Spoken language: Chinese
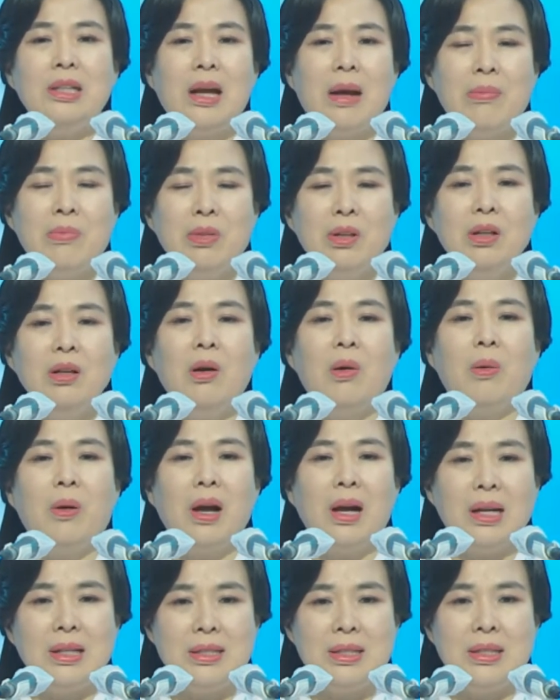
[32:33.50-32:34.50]
爱神
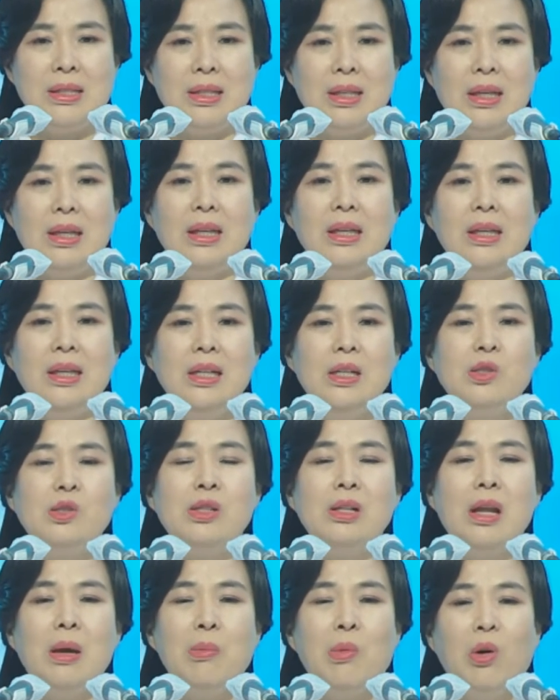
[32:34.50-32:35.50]
磨成神的形
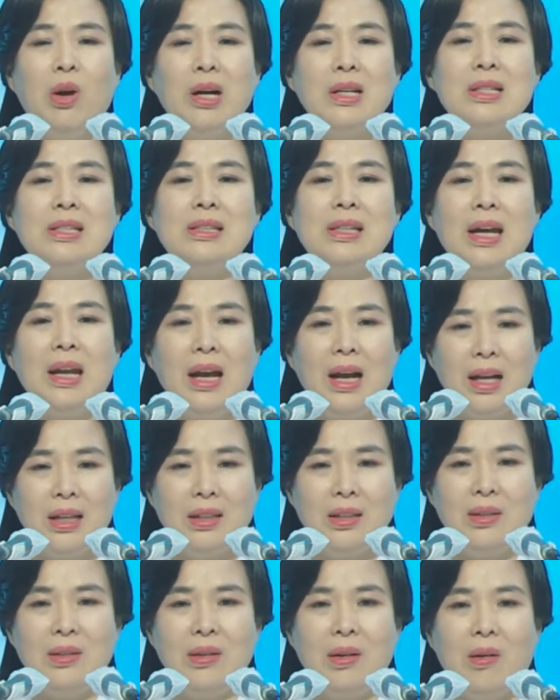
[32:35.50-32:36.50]
象，爱人
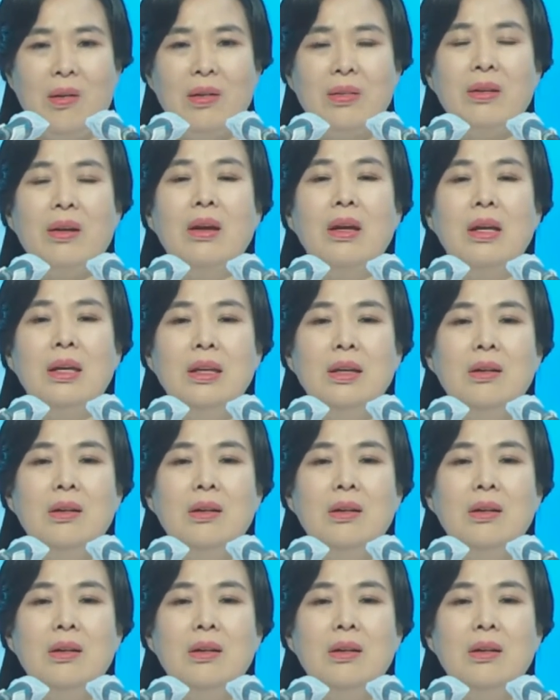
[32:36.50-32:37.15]
如己。